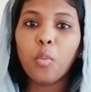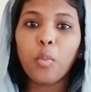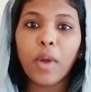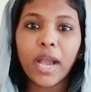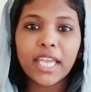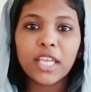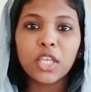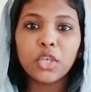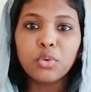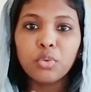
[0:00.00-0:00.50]

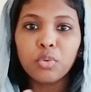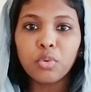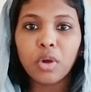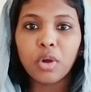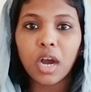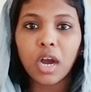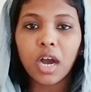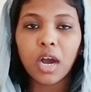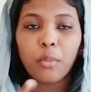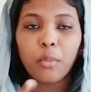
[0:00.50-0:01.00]
ஒய்யூ
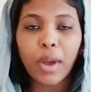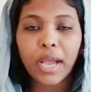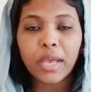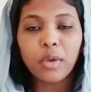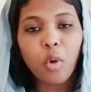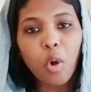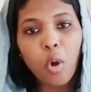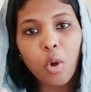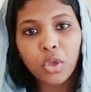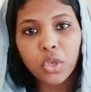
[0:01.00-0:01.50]

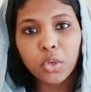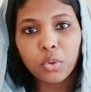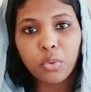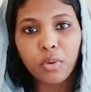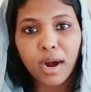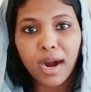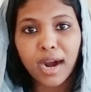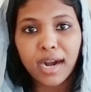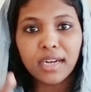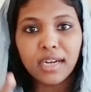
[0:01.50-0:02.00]

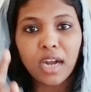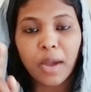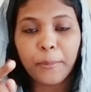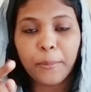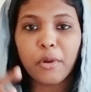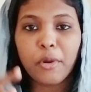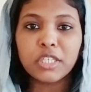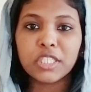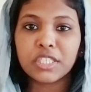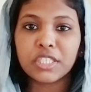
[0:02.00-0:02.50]
ஒய்ஓயூஆர்
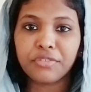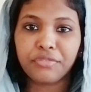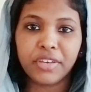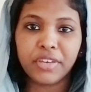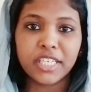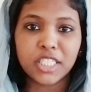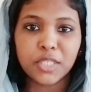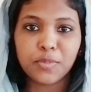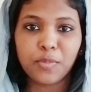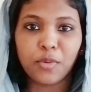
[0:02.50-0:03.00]

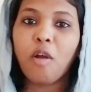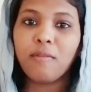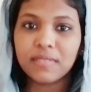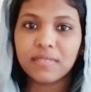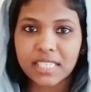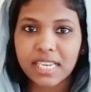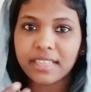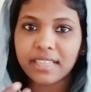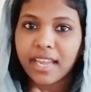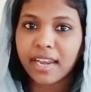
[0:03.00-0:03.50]
அப்போஸ்ட்ரஃபி எஸ்
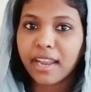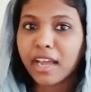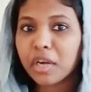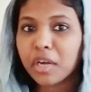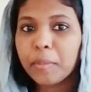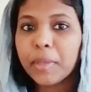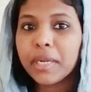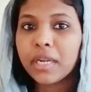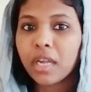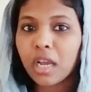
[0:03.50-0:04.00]
போடுவீங்க இது
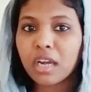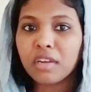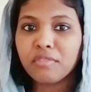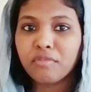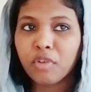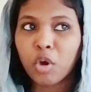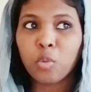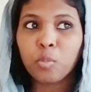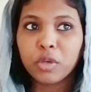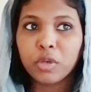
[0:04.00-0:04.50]
எல்லாருக்குமே
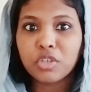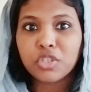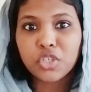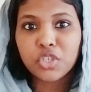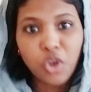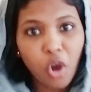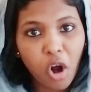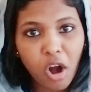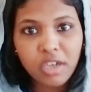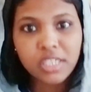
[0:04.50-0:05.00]
டக்குன்னு வரும்
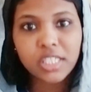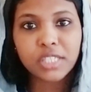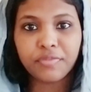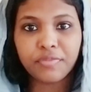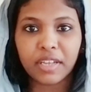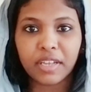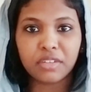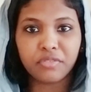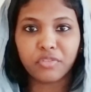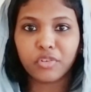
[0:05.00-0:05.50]
பிகாஸ் யோர்ஸ்
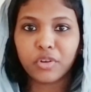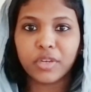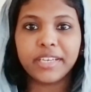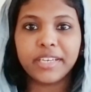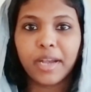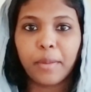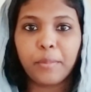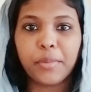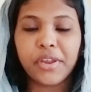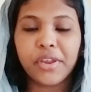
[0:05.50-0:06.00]

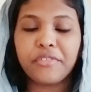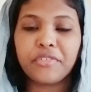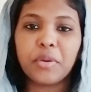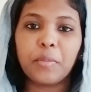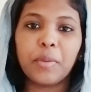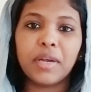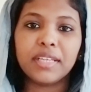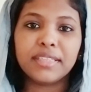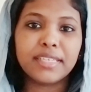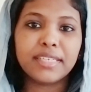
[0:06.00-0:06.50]
ஃபேத்ஃபுல்லி
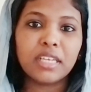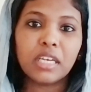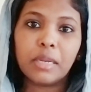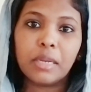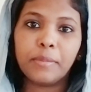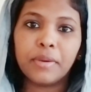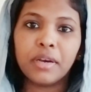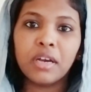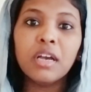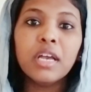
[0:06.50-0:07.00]
அப்படின்ற மாதிரி
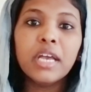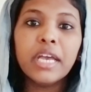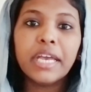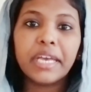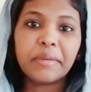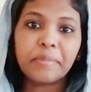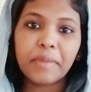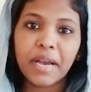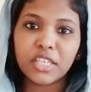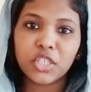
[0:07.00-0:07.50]
தான் நம்ம
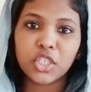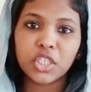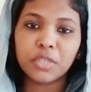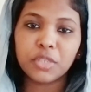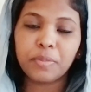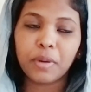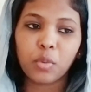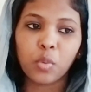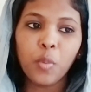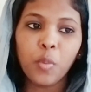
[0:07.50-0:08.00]

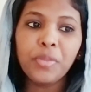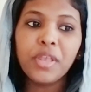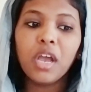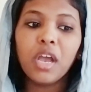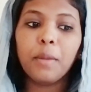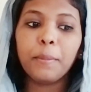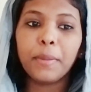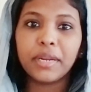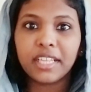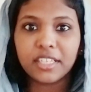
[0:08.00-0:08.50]
இமேஜின் பண்ணுவோம்
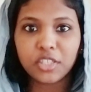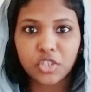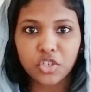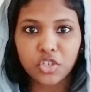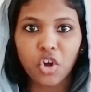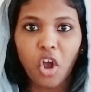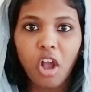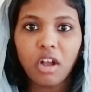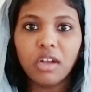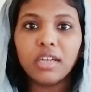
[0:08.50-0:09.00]
பட் தட்ஸ்
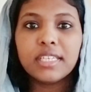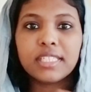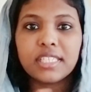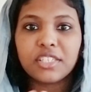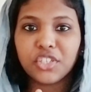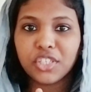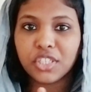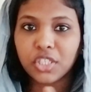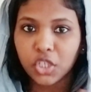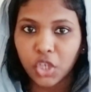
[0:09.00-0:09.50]
ராங்
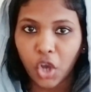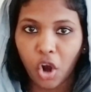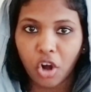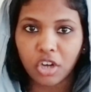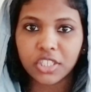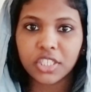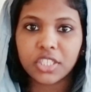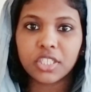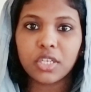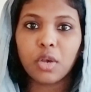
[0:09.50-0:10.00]
இட்ஸ் ஜஸ்ட்
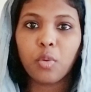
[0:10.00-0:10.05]
யோர்ஸ்